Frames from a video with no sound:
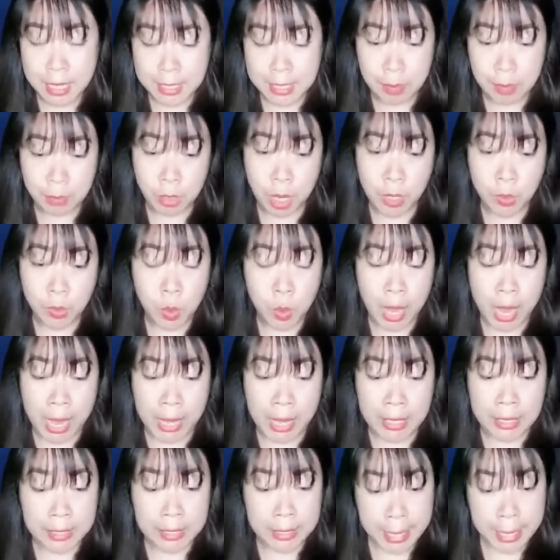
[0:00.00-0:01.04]
Giọng nói của
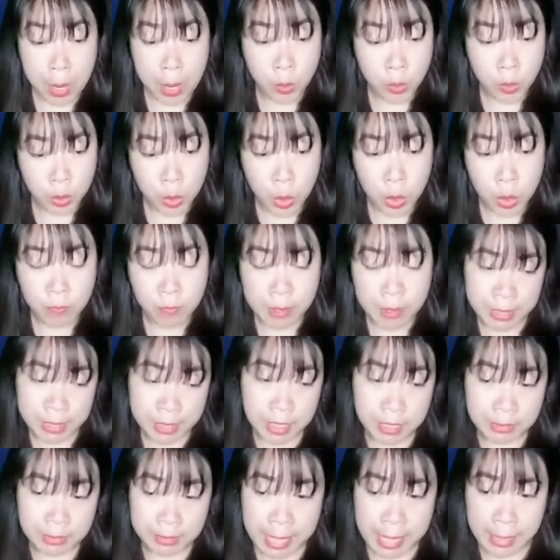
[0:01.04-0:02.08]
hắn kéo tôi về
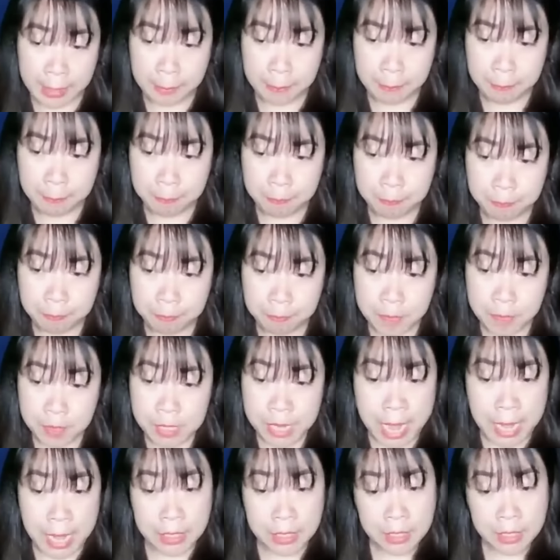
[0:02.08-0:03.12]
thực tại.
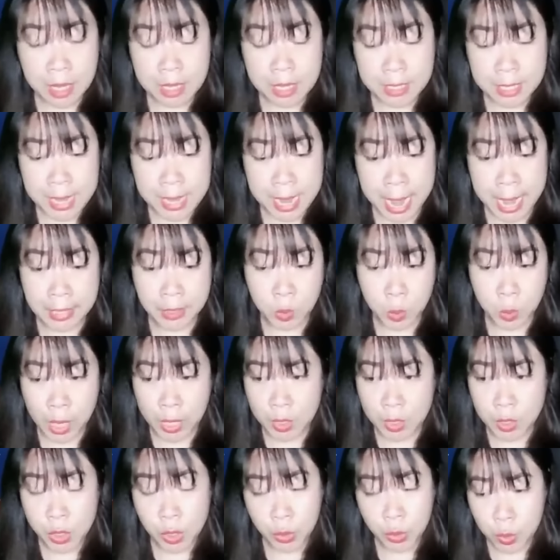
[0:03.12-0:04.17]
Hắn cởi dây an
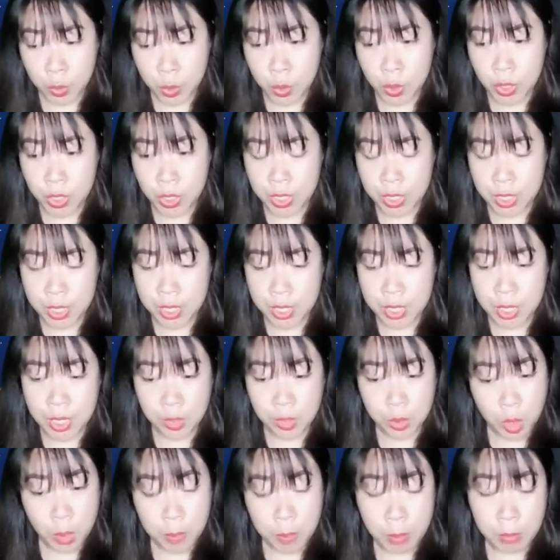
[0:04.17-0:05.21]
toàn cho tôi.
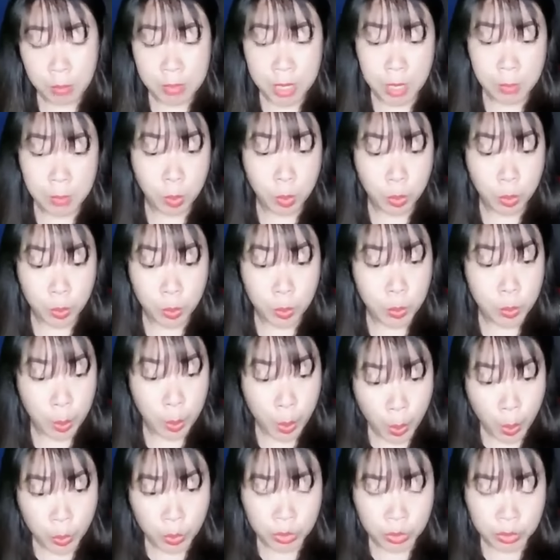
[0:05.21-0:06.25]
Tôi mong đợi một nụ
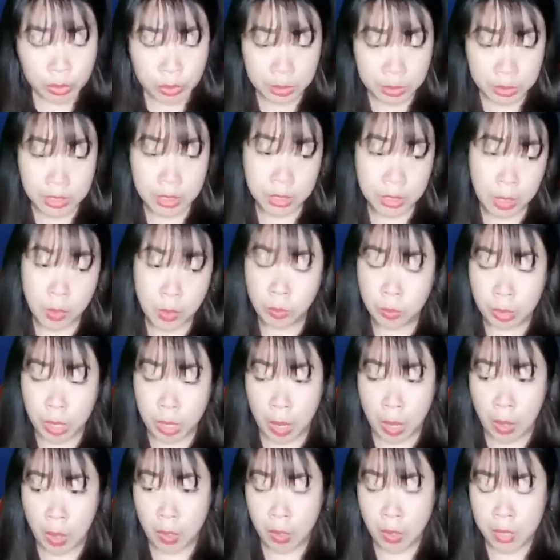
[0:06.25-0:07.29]
hôn nhưng không
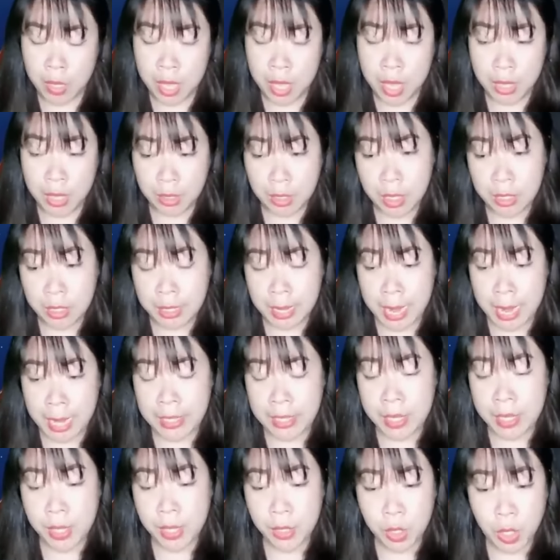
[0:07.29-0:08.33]
có. Ngược lại,
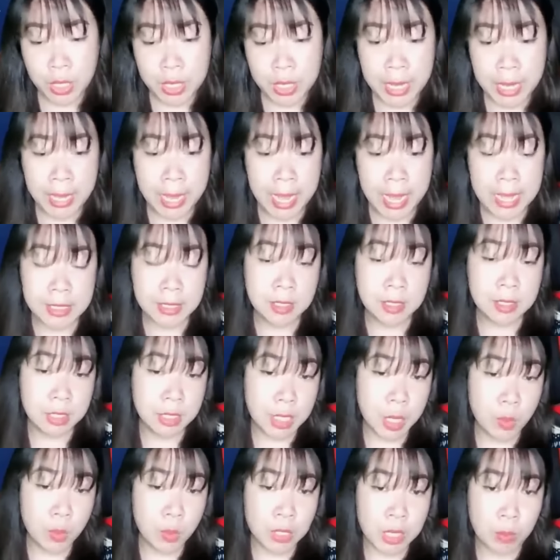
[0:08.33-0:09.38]
còn nhận lại sự
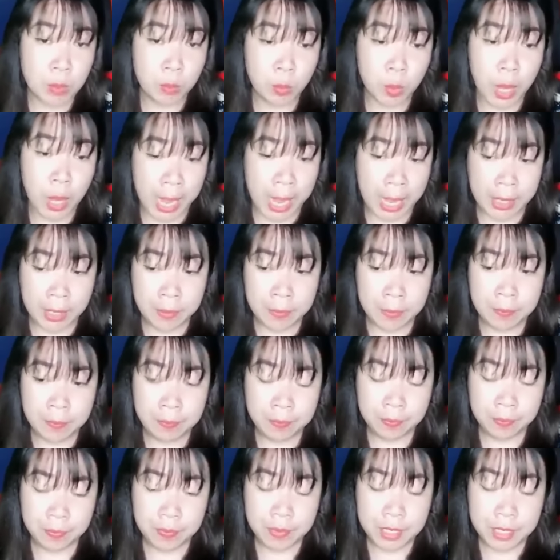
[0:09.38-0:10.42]
trêu chọc của hắn.
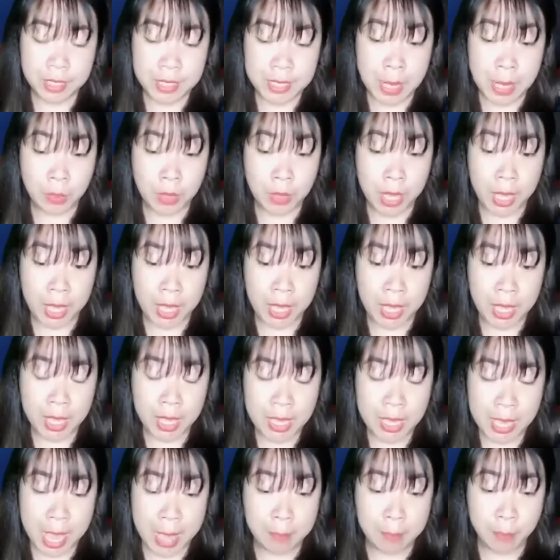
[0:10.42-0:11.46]
Sao thế?
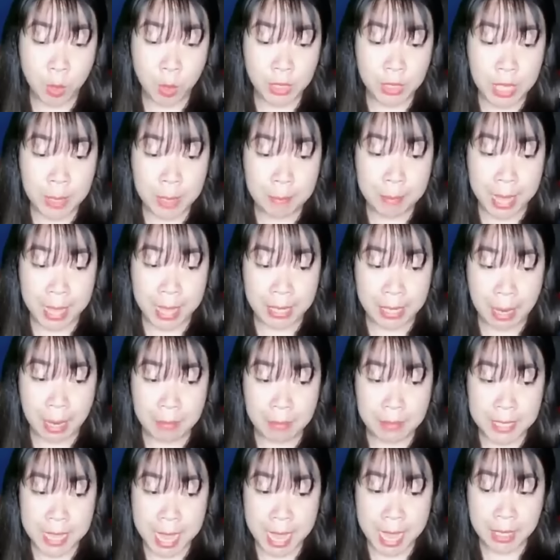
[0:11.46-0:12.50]
Em muốn tìm lại cảm
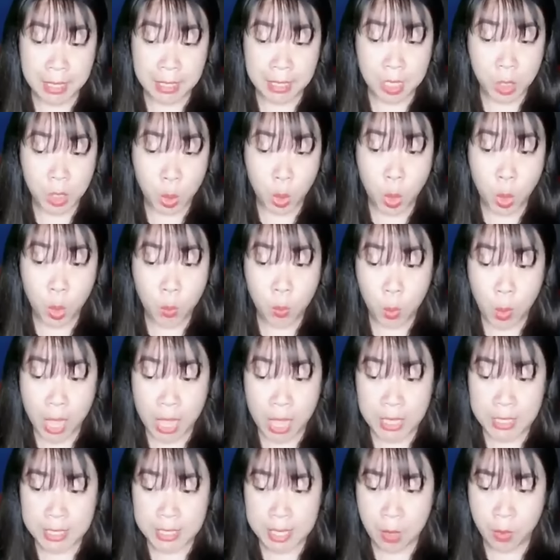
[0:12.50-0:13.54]
giác như tối hôm
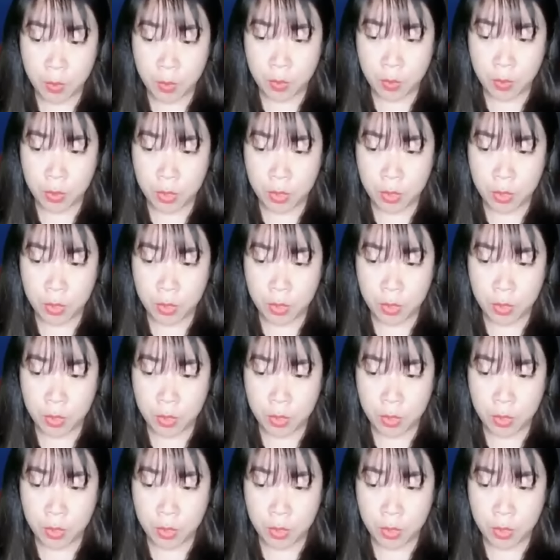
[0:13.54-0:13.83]
qua sao?